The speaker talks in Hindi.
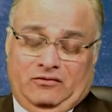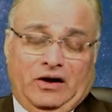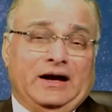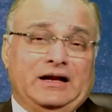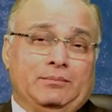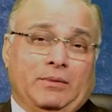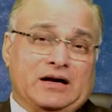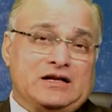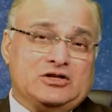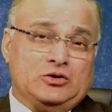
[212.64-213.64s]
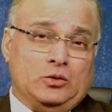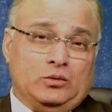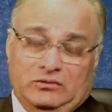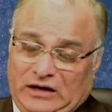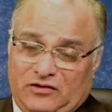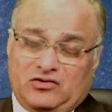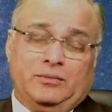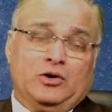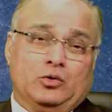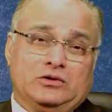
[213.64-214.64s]
फ्राइडे बारह से दो लाइव
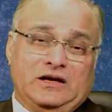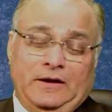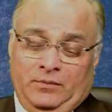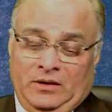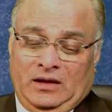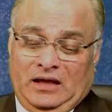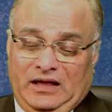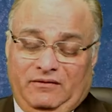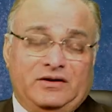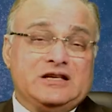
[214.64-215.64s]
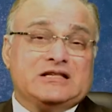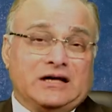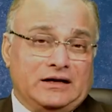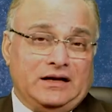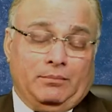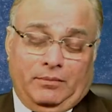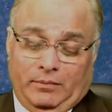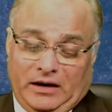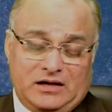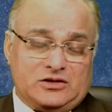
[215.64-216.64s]
स्ट्रीमिंग होती है एवरी संडे
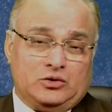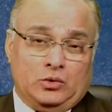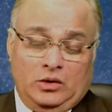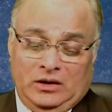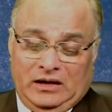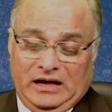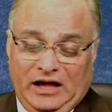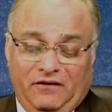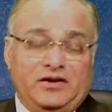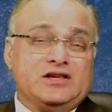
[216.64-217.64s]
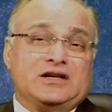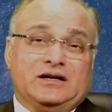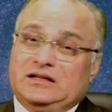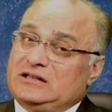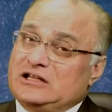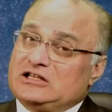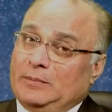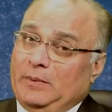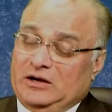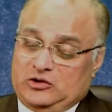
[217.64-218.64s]
बारह से दो एवरी संडे तीन से
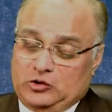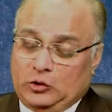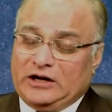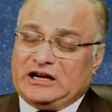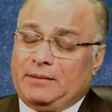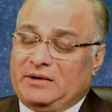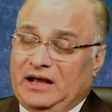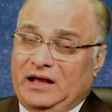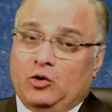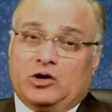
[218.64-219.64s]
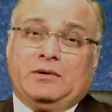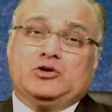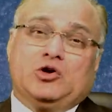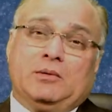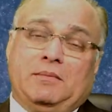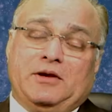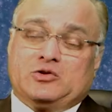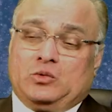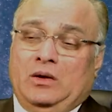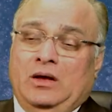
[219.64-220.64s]
पाँच यूके टाइमिंग है ओके मैं यूके में
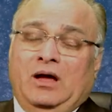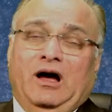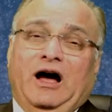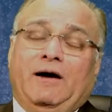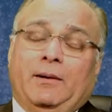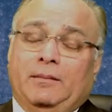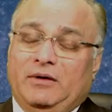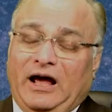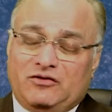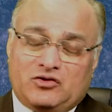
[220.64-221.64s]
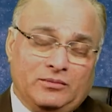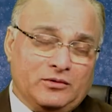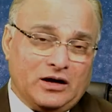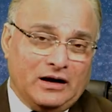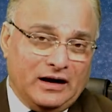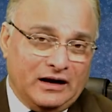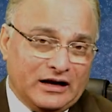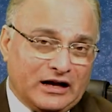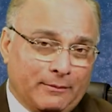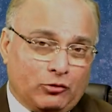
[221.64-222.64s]
बेस्ड हूँ आप हम लाइव स्ट्रीमिंग का
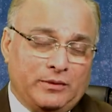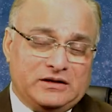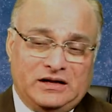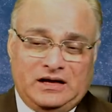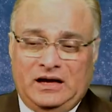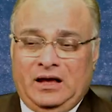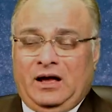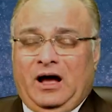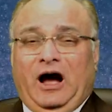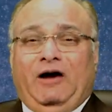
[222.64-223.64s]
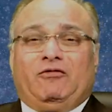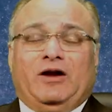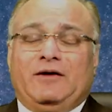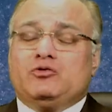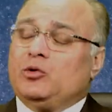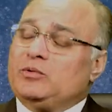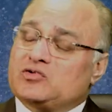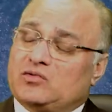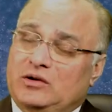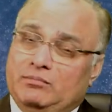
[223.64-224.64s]
लिंक आपको भेजेंगे आप लाइव शो भी
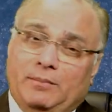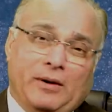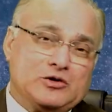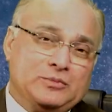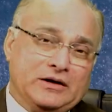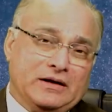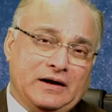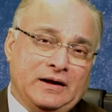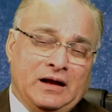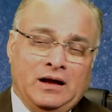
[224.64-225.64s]
स्ट्रीम में पार्टिसिपेट करें